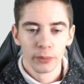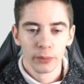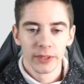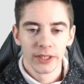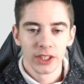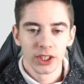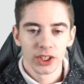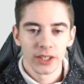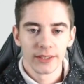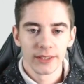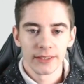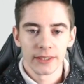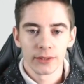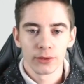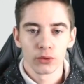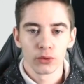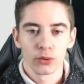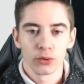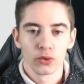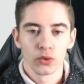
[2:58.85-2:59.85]
mets déjà les
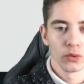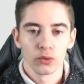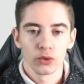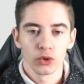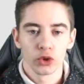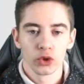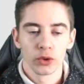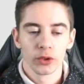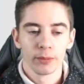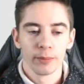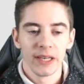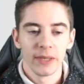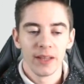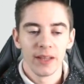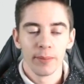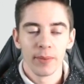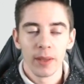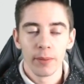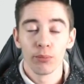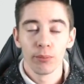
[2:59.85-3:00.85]
instructions, je mets
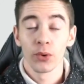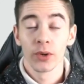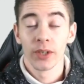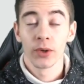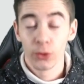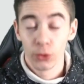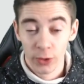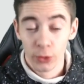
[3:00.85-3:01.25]
les mêmes pour les deux